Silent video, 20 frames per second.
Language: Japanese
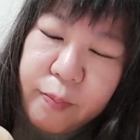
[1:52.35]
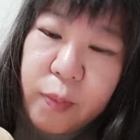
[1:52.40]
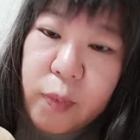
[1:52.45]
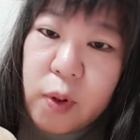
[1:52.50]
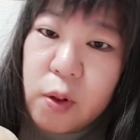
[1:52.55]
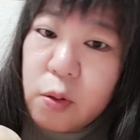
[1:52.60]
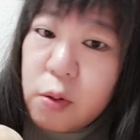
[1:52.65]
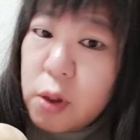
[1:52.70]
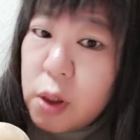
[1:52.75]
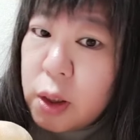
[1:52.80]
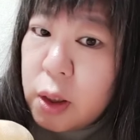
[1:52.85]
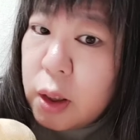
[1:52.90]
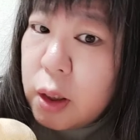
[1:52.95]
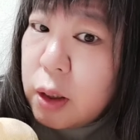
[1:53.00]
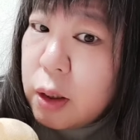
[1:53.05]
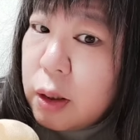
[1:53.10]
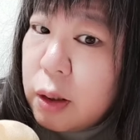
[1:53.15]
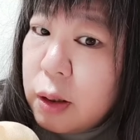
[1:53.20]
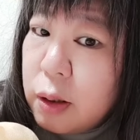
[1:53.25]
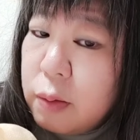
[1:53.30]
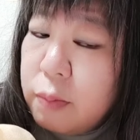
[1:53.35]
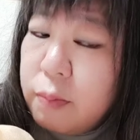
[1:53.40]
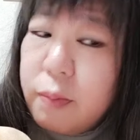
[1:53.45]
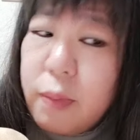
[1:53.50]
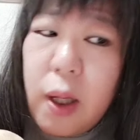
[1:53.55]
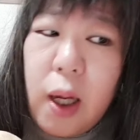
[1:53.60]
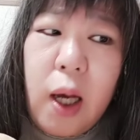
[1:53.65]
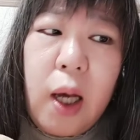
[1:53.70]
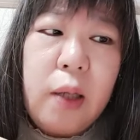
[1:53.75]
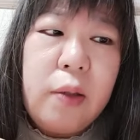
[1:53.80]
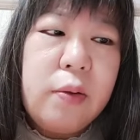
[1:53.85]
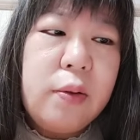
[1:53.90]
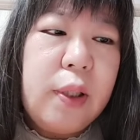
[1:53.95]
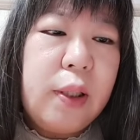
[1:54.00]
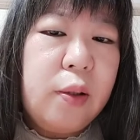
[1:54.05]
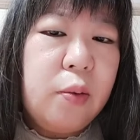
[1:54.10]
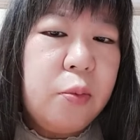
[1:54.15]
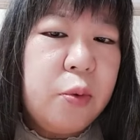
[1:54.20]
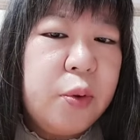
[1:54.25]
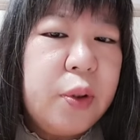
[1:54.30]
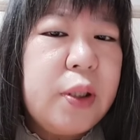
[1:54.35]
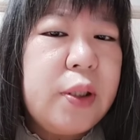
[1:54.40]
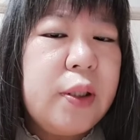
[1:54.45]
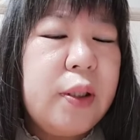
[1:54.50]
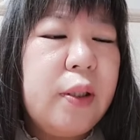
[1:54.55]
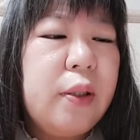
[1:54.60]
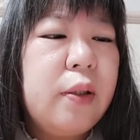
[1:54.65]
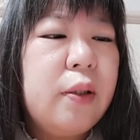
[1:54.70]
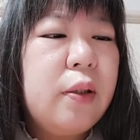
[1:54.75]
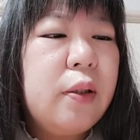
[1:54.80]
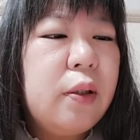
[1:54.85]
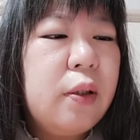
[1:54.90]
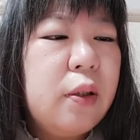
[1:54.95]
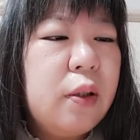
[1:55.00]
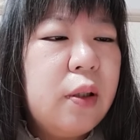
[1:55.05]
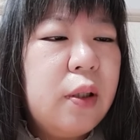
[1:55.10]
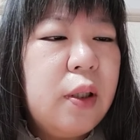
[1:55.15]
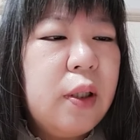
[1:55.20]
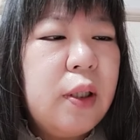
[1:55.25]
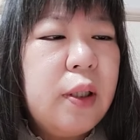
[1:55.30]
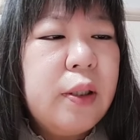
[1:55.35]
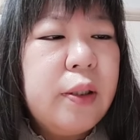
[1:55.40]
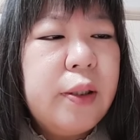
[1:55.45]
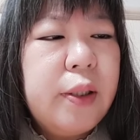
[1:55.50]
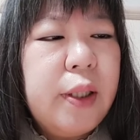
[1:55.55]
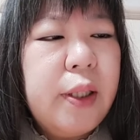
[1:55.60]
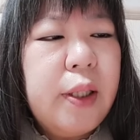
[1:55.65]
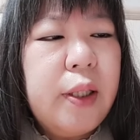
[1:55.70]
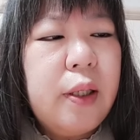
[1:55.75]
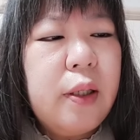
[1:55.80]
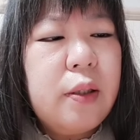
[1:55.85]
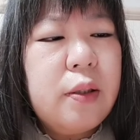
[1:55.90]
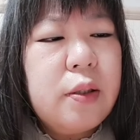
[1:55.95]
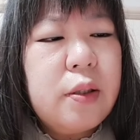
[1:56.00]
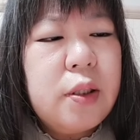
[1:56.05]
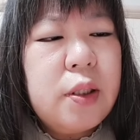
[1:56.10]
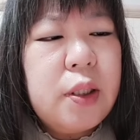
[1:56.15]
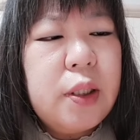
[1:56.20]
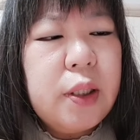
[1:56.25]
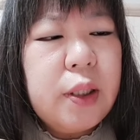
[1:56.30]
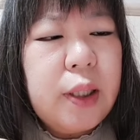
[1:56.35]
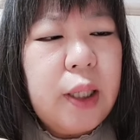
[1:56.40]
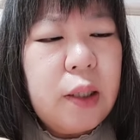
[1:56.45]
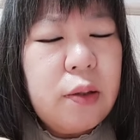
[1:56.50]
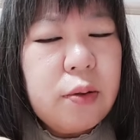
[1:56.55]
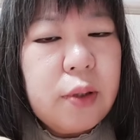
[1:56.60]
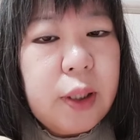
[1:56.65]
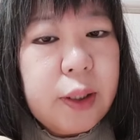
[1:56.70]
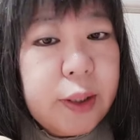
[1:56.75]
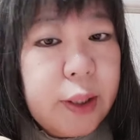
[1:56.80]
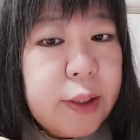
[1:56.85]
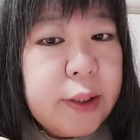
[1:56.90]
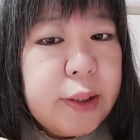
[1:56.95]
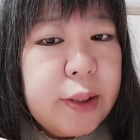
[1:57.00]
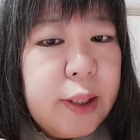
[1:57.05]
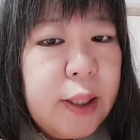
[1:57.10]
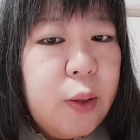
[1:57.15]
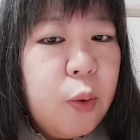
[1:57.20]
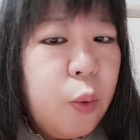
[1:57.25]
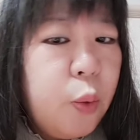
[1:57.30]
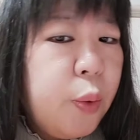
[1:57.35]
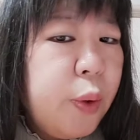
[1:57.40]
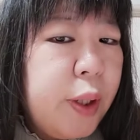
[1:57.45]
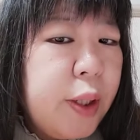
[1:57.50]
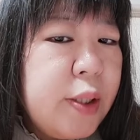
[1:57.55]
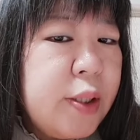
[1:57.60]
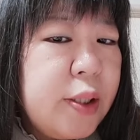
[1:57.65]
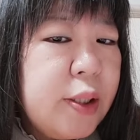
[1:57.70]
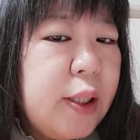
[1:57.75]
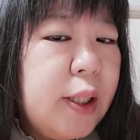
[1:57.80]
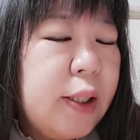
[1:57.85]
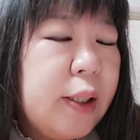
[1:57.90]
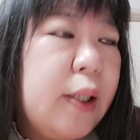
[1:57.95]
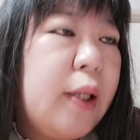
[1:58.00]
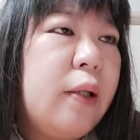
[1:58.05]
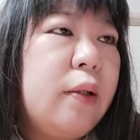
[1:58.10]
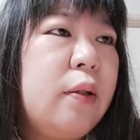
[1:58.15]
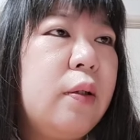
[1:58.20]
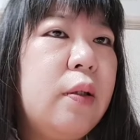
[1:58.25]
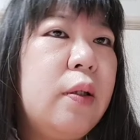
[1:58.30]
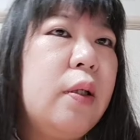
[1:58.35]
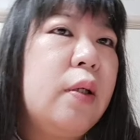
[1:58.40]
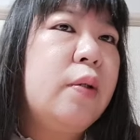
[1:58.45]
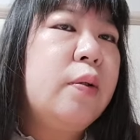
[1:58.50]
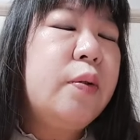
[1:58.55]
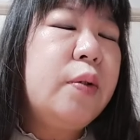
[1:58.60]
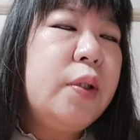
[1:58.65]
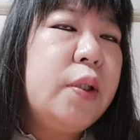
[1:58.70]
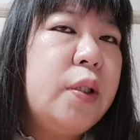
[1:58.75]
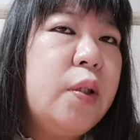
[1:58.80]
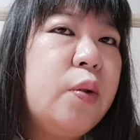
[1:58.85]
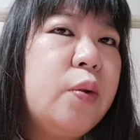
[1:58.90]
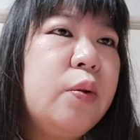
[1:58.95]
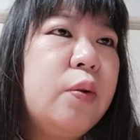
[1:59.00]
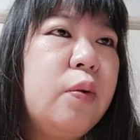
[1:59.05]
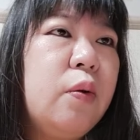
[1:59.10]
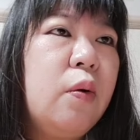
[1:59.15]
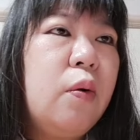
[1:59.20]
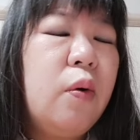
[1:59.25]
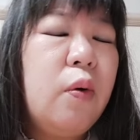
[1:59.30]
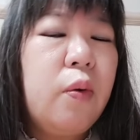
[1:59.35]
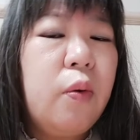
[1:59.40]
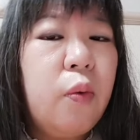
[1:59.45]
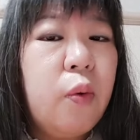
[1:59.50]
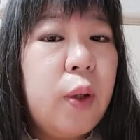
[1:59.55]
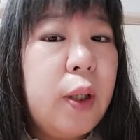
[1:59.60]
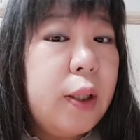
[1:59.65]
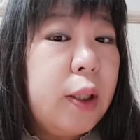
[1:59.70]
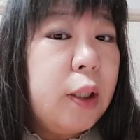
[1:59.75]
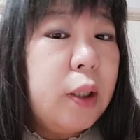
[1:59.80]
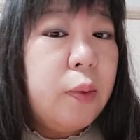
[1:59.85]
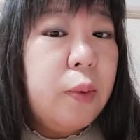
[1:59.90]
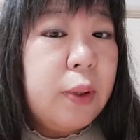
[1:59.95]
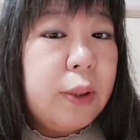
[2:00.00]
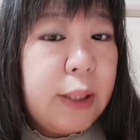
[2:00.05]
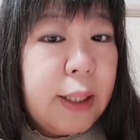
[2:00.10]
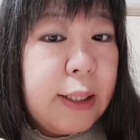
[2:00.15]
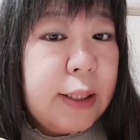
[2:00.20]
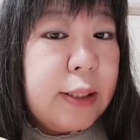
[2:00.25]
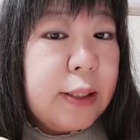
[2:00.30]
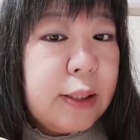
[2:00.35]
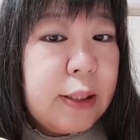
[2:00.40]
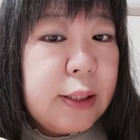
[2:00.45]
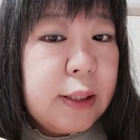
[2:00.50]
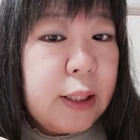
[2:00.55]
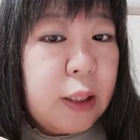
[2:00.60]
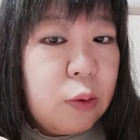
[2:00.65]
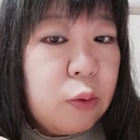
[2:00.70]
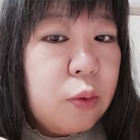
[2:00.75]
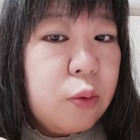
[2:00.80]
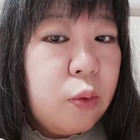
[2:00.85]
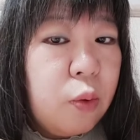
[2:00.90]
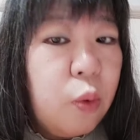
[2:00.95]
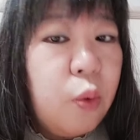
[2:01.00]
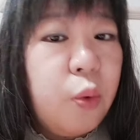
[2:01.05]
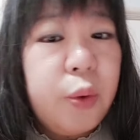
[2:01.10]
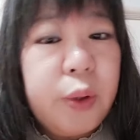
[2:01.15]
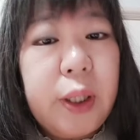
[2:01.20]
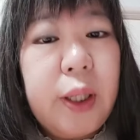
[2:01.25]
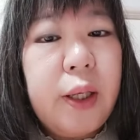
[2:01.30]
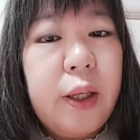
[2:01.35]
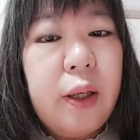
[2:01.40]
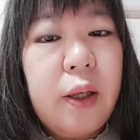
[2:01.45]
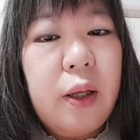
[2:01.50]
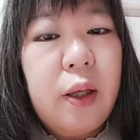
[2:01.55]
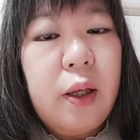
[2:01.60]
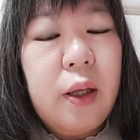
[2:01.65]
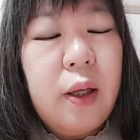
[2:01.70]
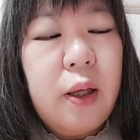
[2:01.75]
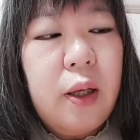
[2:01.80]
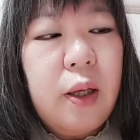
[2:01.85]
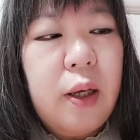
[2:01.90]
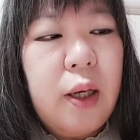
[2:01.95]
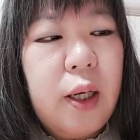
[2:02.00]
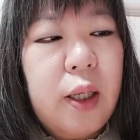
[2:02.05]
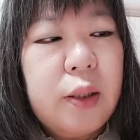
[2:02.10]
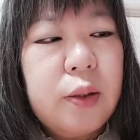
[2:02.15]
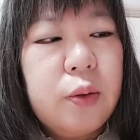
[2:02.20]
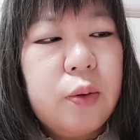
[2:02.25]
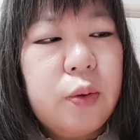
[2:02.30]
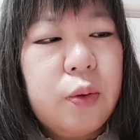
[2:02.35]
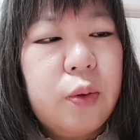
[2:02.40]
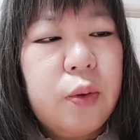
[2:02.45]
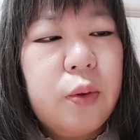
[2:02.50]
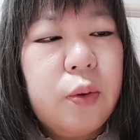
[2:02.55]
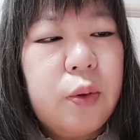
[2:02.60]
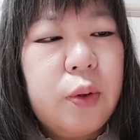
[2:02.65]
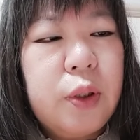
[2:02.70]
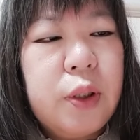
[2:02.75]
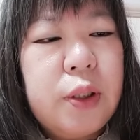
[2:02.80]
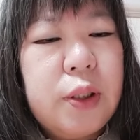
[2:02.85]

言っちゃっていいあるんだと思うんですね。で、違う形で応援しないか軍事力とお金ではない違う方法であの一